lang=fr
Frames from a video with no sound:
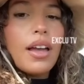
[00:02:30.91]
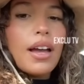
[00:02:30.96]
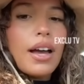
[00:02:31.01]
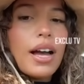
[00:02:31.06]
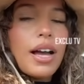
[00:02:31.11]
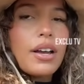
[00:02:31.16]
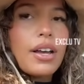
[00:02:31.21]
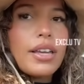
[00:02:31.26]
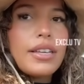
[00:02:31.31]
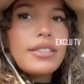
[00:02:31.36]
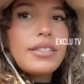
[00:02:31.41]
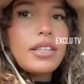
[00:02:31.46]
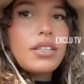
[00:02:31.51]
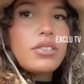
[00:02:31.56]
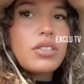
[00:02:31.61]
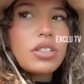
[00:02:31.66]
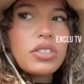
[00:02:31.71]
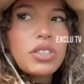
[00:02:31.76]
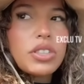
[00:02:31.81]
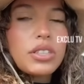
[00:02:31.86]
à essayer de
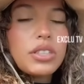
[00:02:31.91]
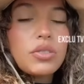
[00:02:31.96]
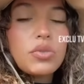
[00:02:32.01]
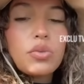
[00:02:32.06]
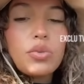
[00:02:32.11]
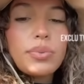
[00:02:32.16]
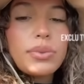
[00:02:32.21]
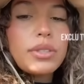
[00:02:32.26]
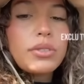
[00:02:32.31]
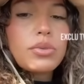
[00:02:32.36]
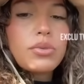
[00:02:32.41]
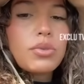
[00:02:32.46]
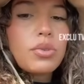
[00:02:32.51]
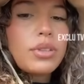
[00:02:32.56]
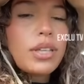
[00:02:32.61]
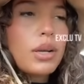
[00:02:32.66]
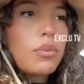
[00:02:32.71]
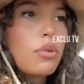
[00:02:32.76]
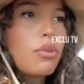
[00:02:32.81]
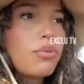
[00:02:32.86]
sortir des scoops qui sont
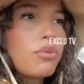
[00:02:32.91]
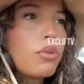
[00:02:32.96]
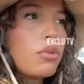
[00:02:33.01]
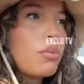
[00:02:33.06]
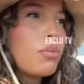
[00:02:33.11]
totalement faux.